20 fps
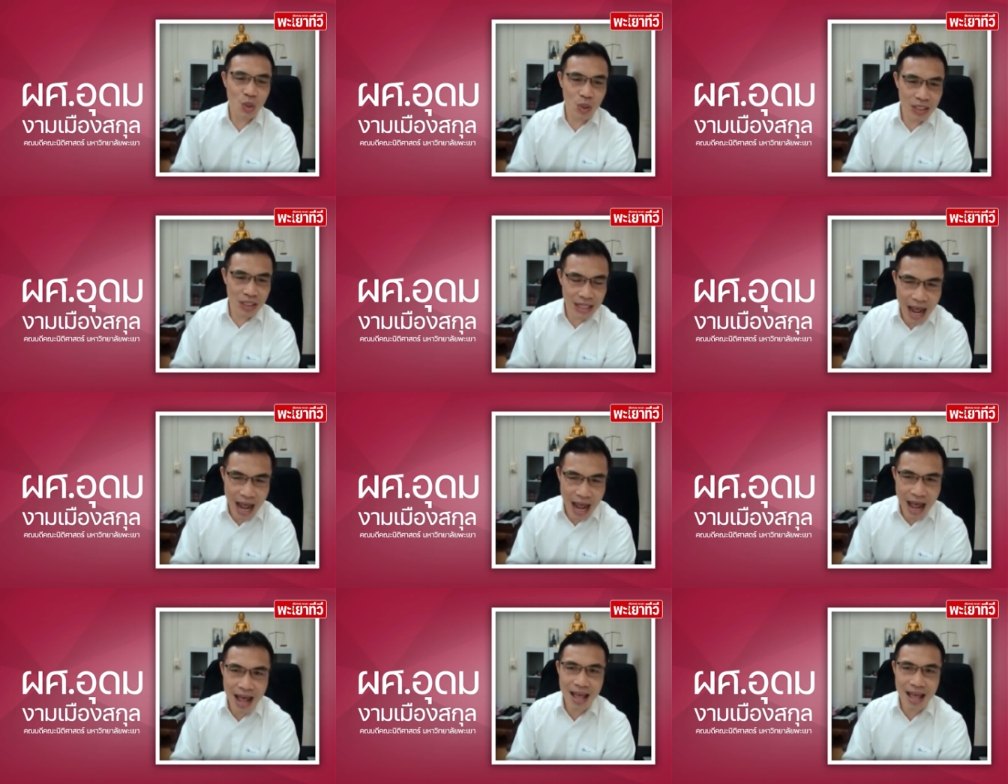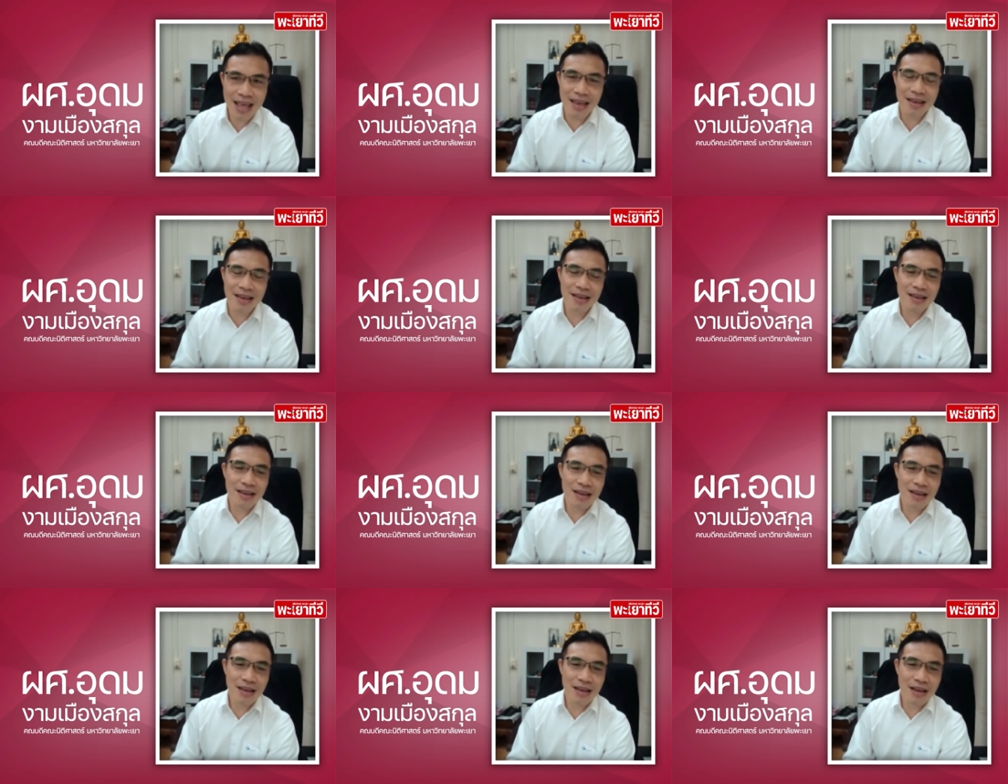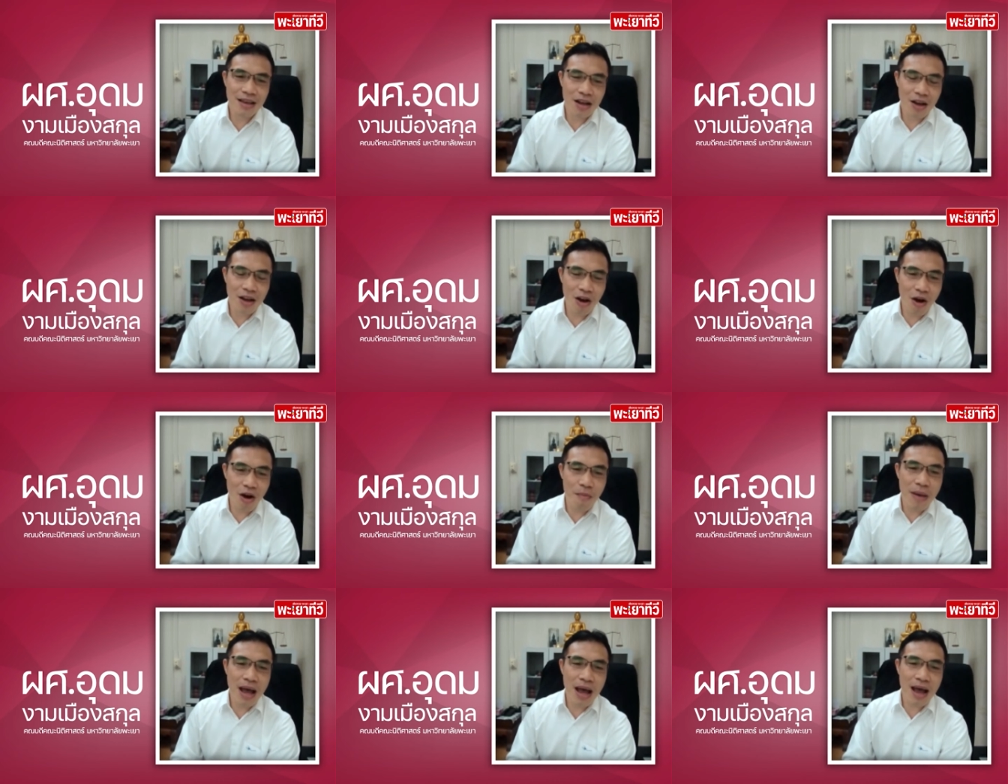สุดท้าย
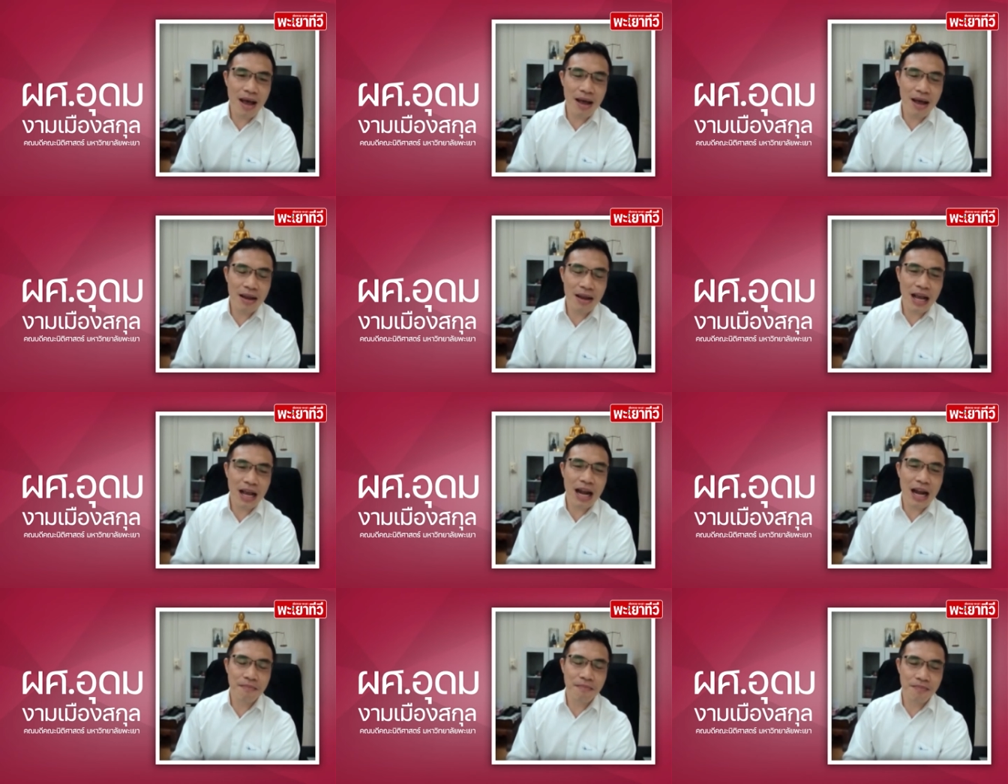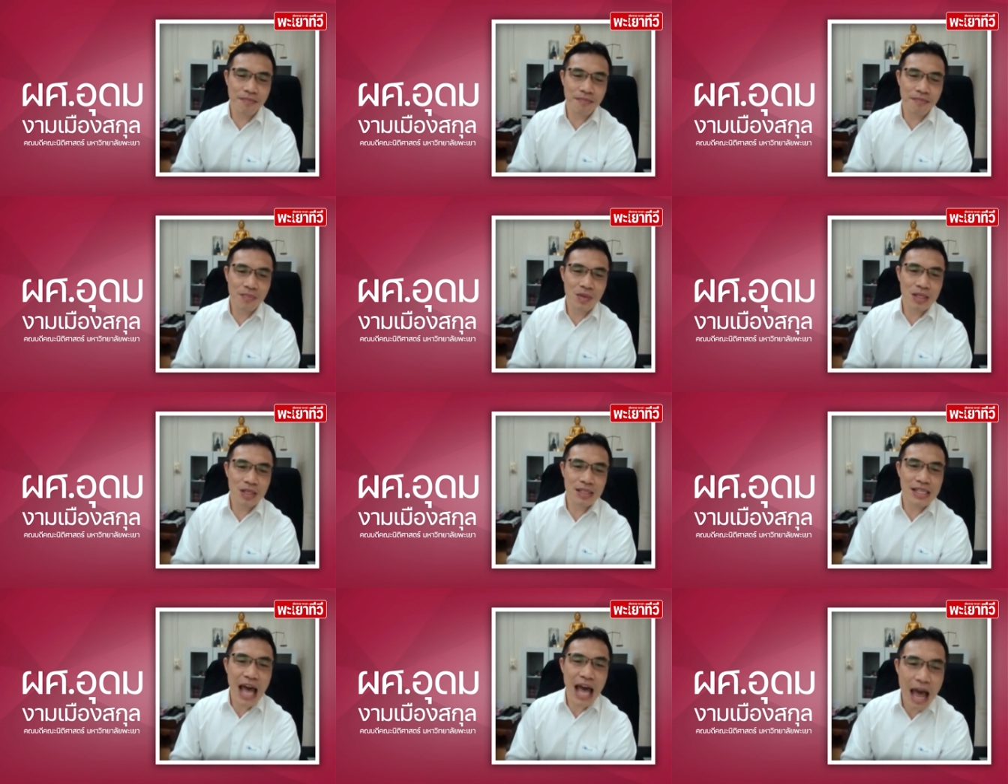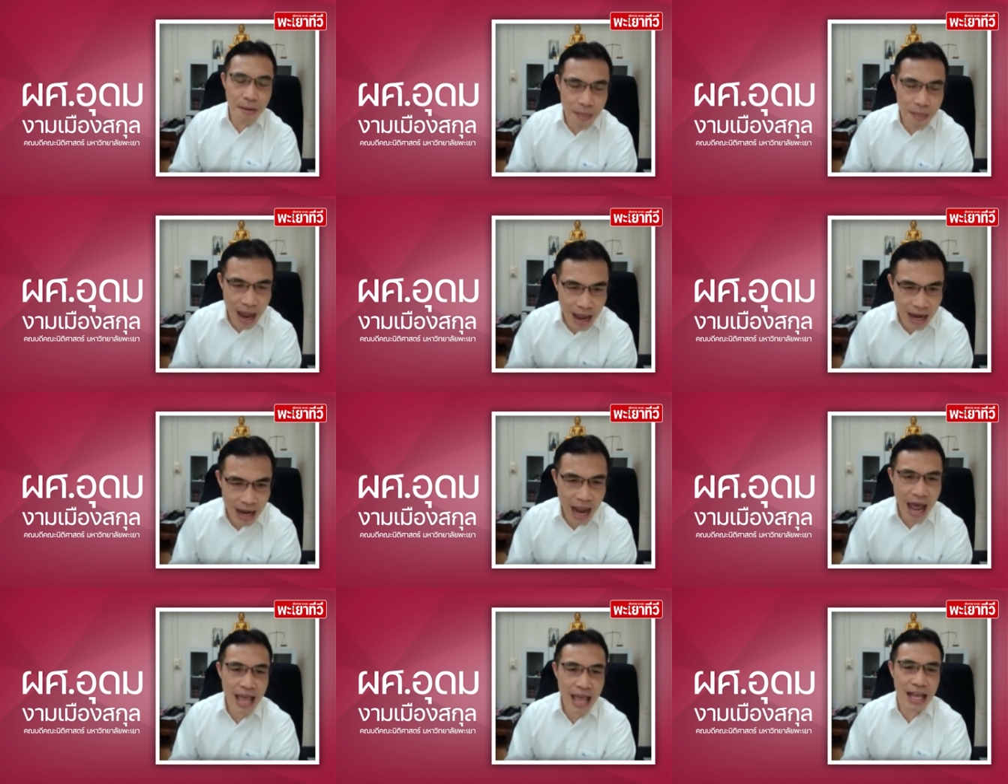ก็มานะครับสร้าง
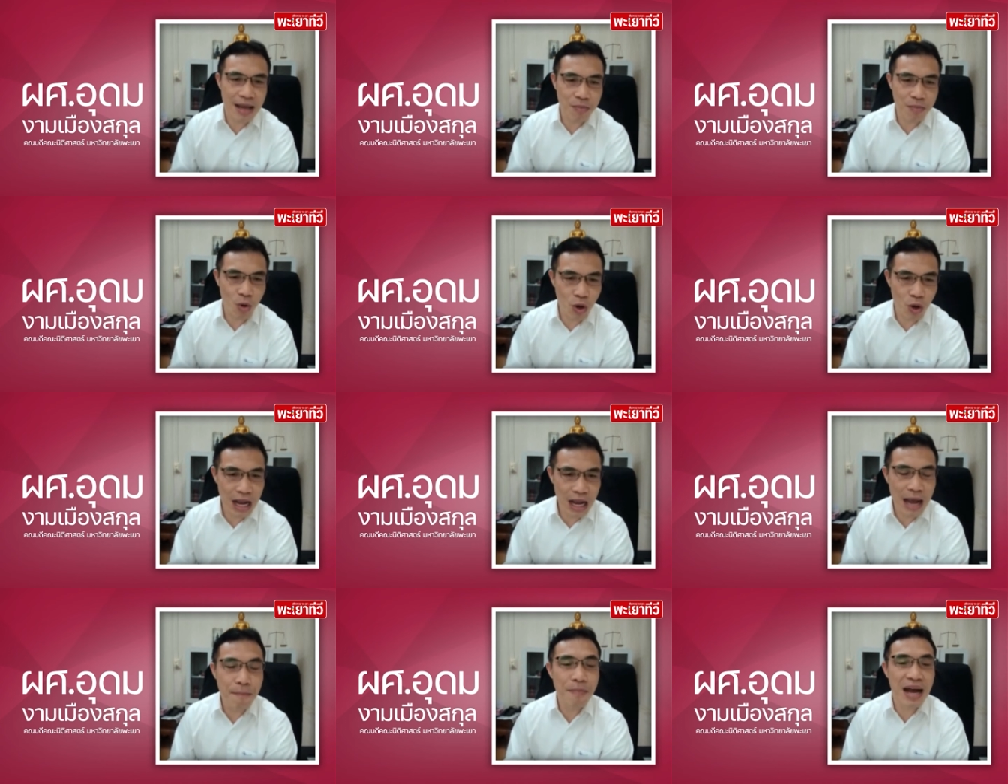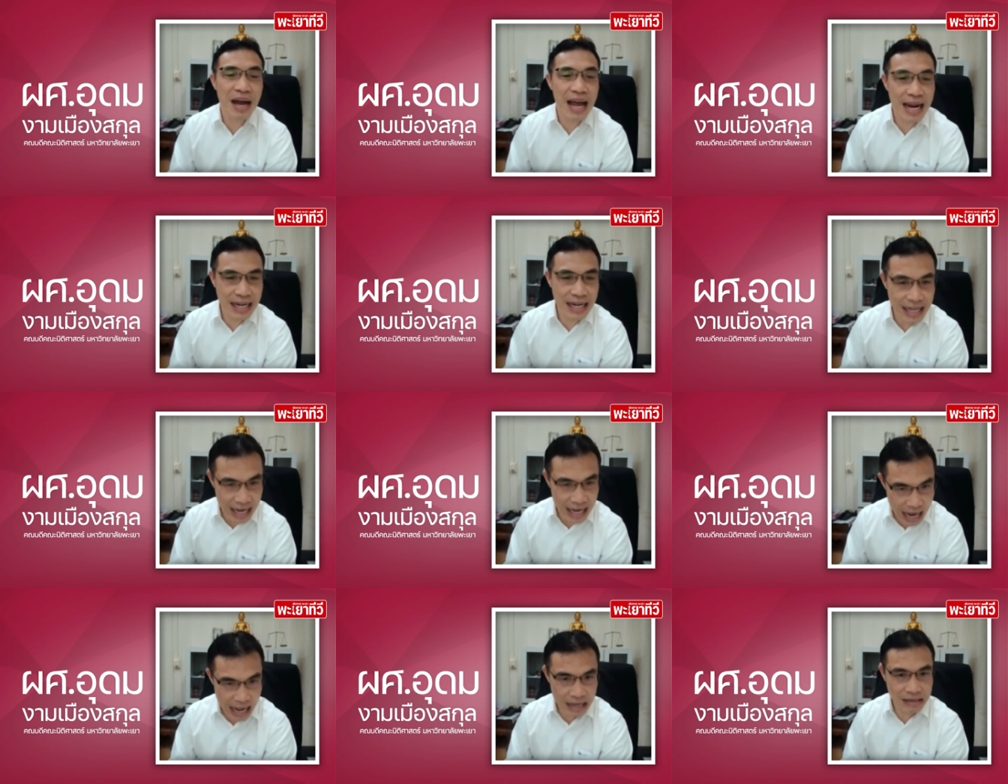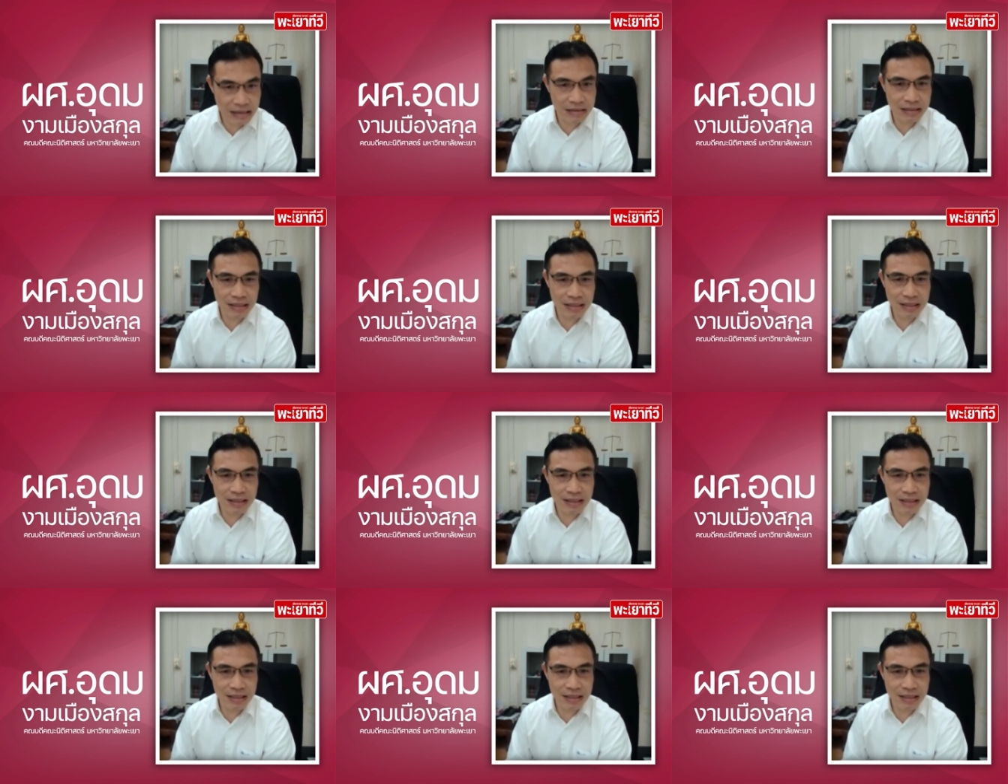ภาระให้กับคนค้ำประกันทีหลัง